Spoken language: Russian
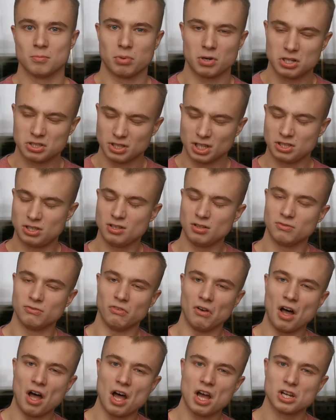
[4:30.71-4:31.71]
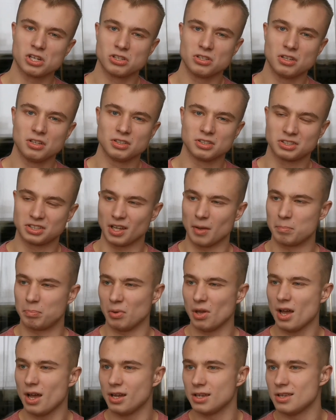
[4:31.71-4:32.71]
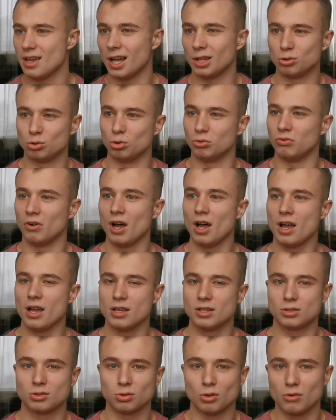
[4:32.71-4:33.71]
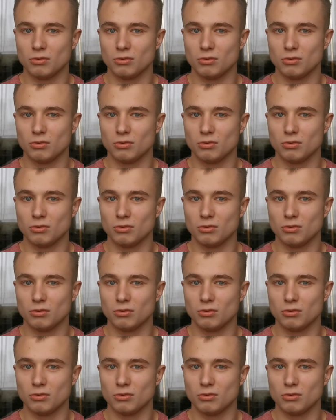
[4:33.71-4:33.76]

произносил важно, сопя и отдуваясь,